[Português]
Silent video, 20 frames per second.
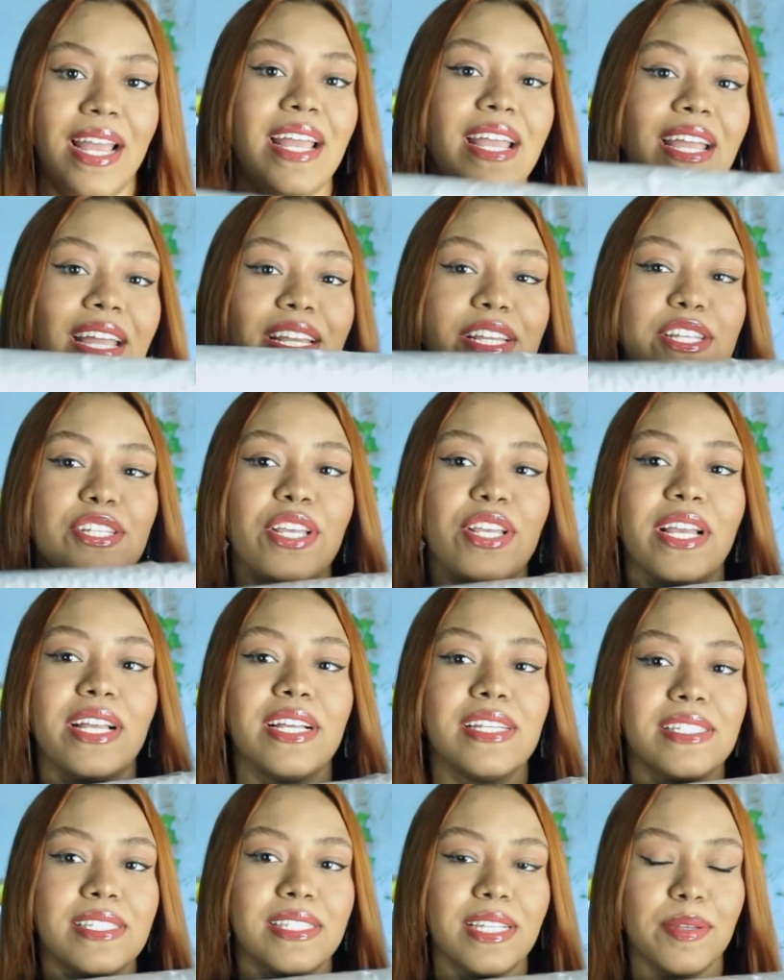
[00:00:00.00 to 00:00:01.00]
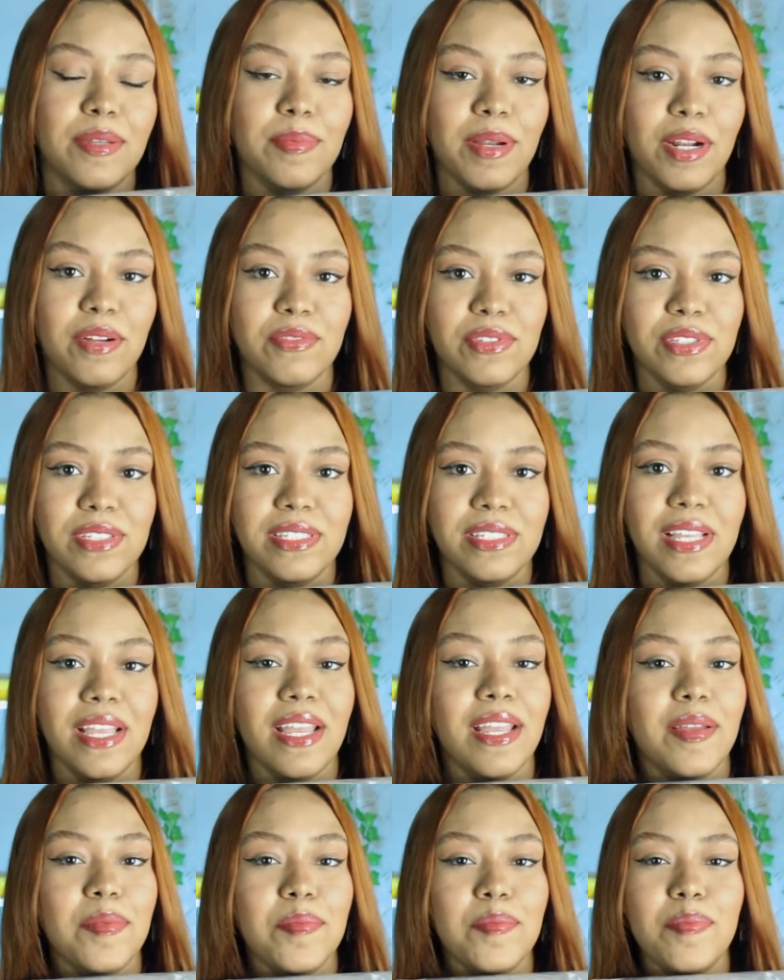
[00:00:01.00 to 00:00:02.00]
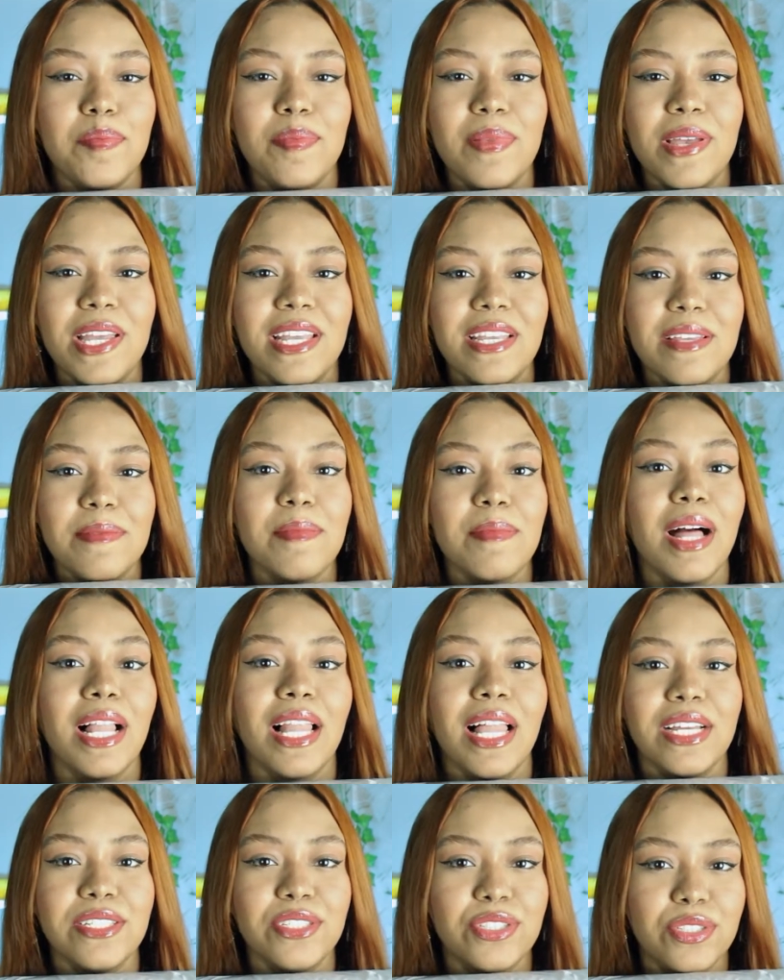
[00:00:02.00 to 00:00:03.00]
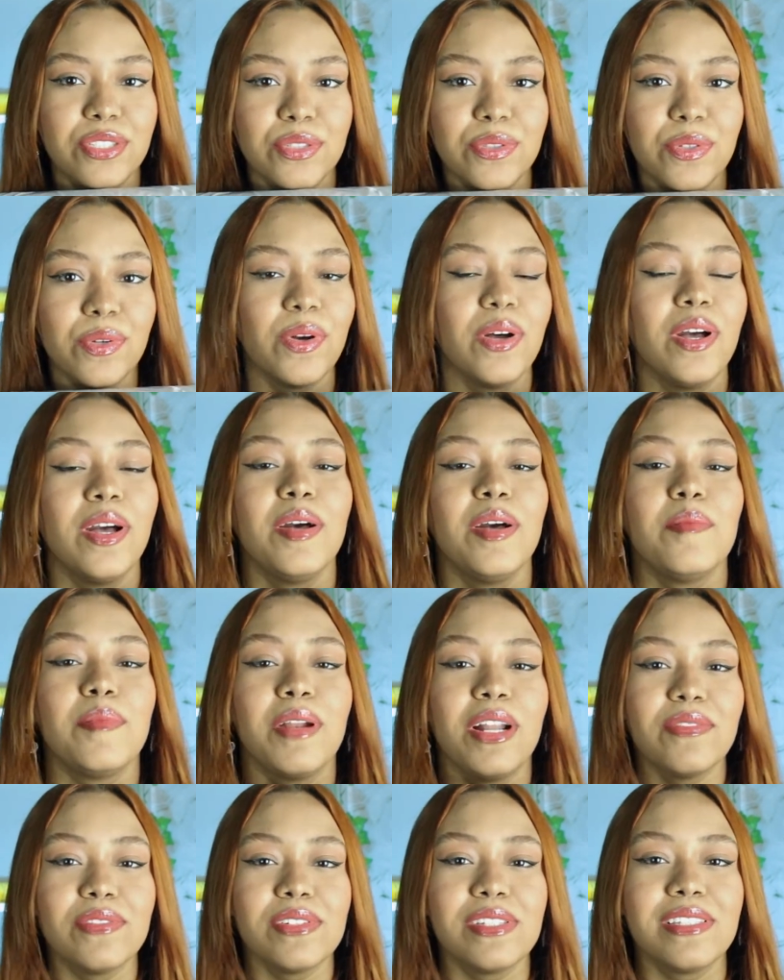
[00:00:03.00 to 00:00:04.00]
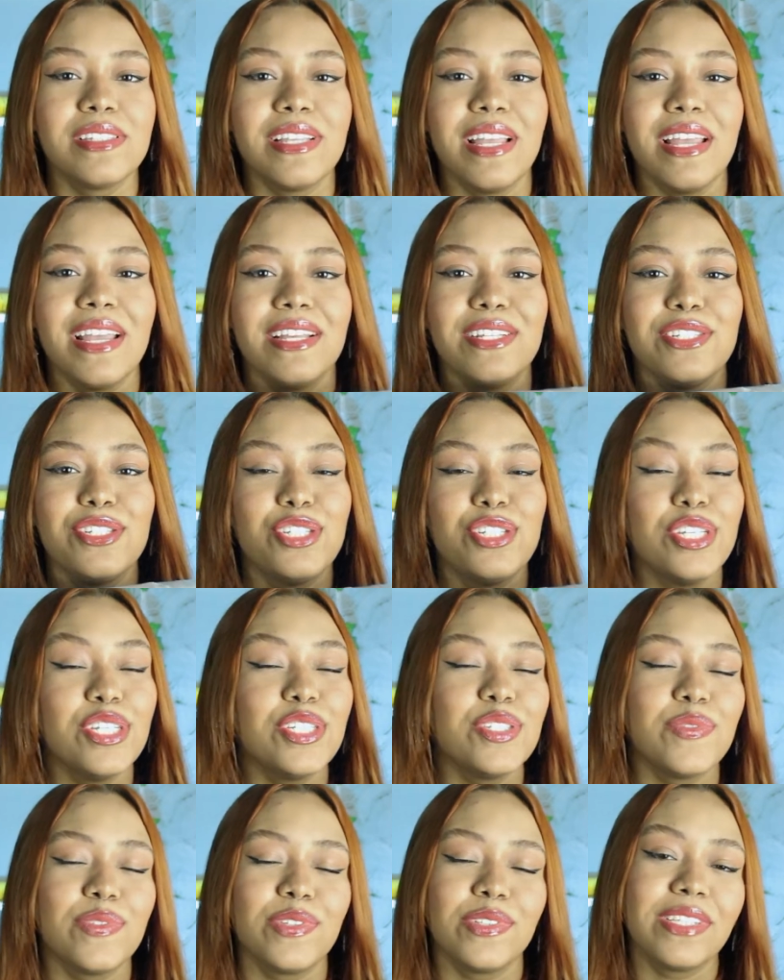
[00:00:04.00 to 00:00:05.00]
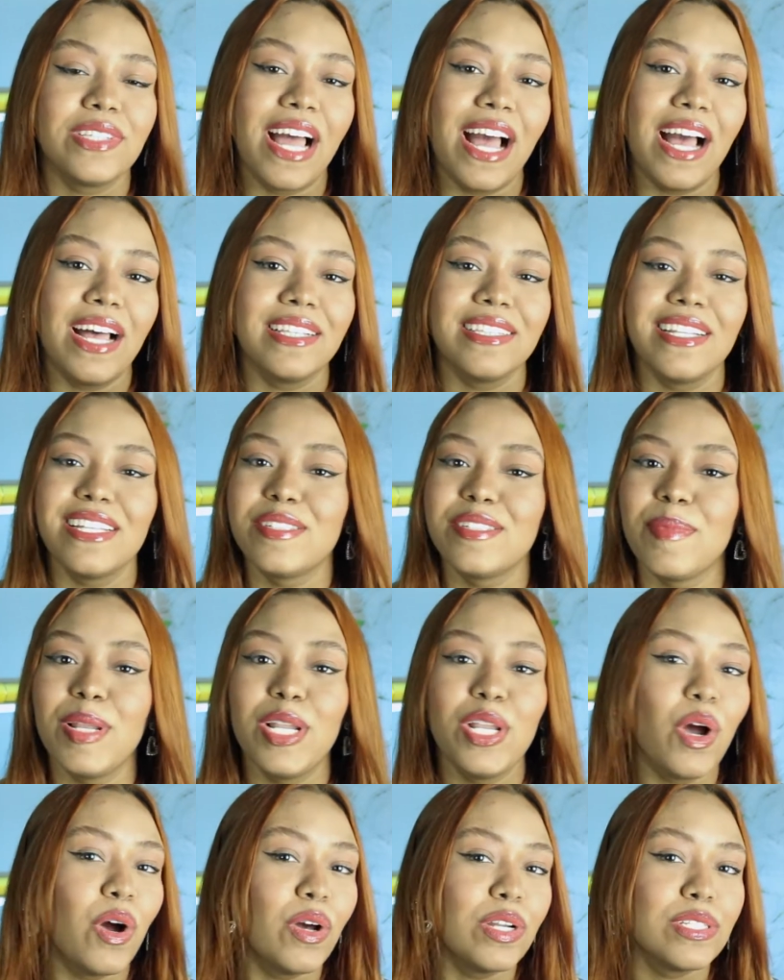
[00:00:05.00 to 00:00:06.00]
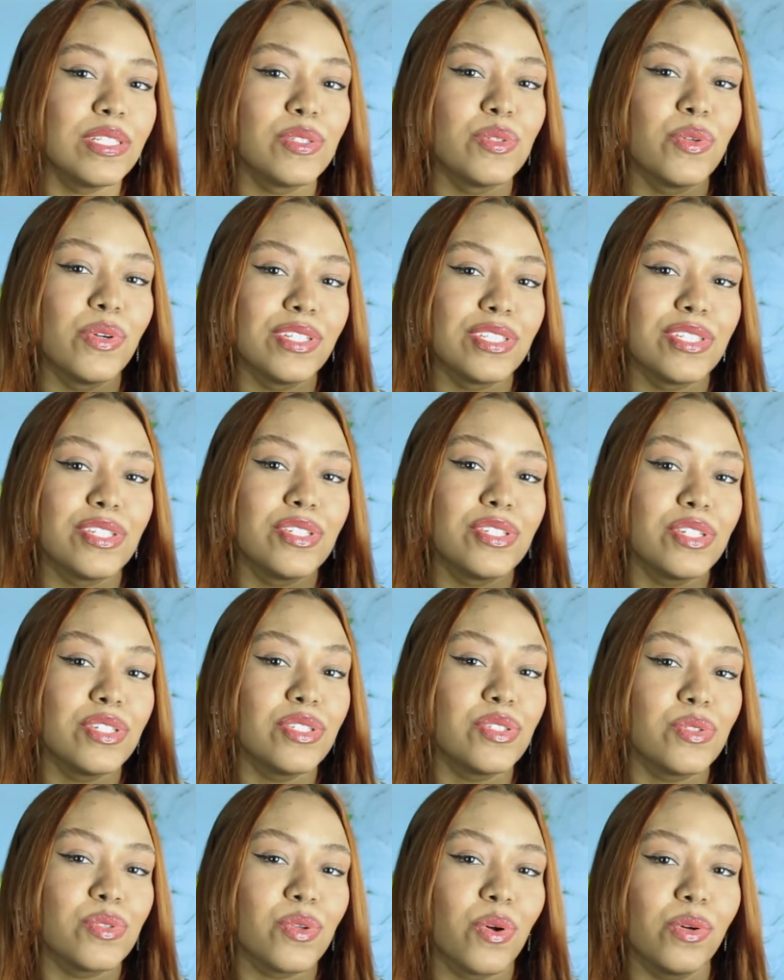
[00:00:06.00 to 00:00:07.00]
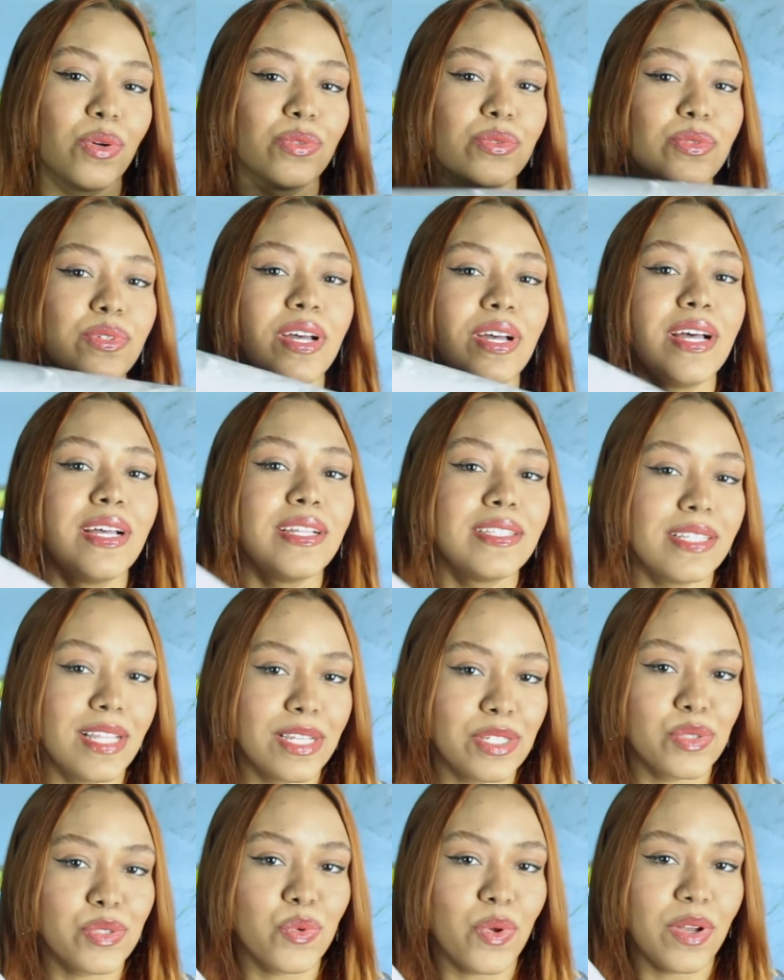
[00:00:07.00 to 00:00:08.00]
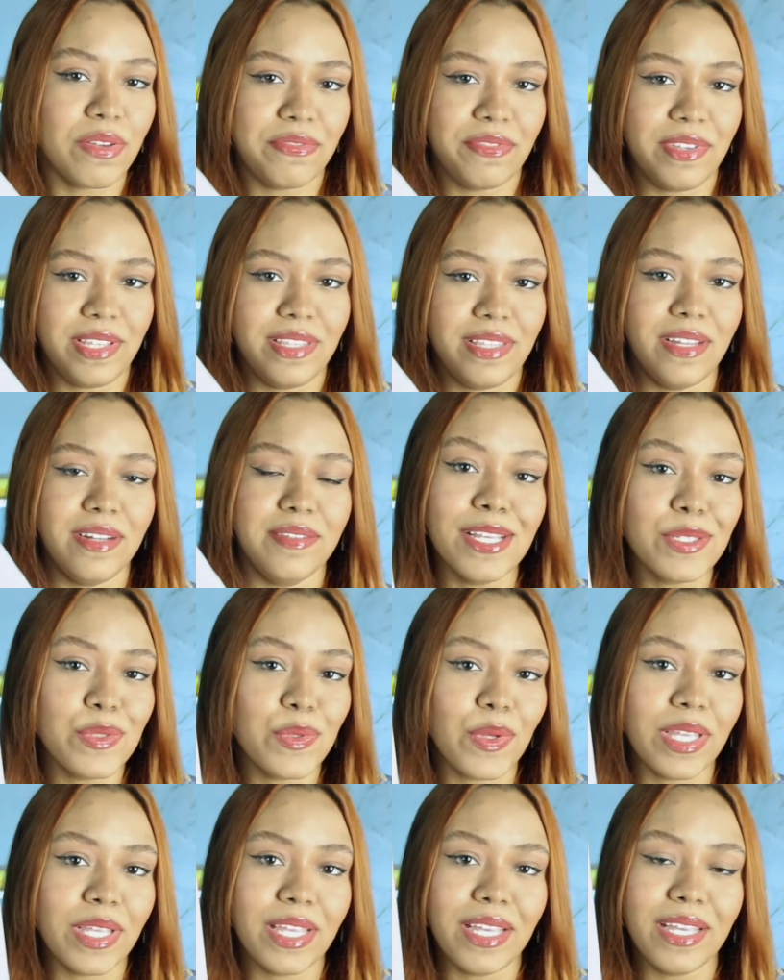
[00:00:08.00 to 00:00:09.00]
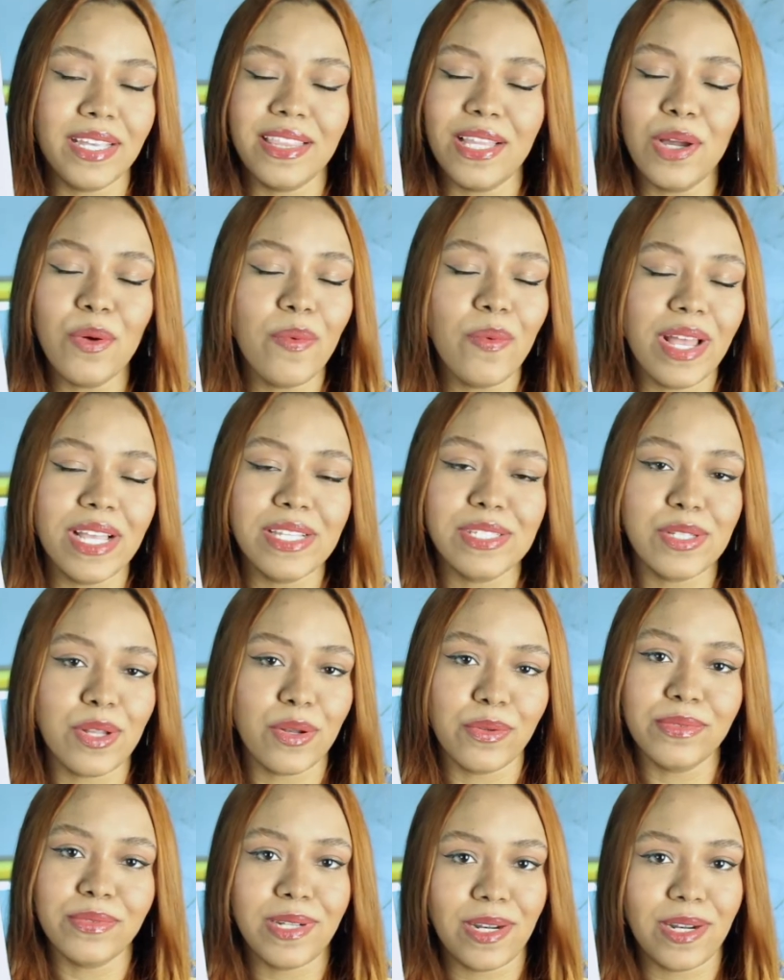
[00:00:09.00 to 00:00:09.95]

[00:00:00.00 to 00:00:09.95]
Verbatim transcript: Ele chega assim para você, bem embaladinho, para você desfrutar das melhores noites de sono da sua vida. Isso aqui não é só um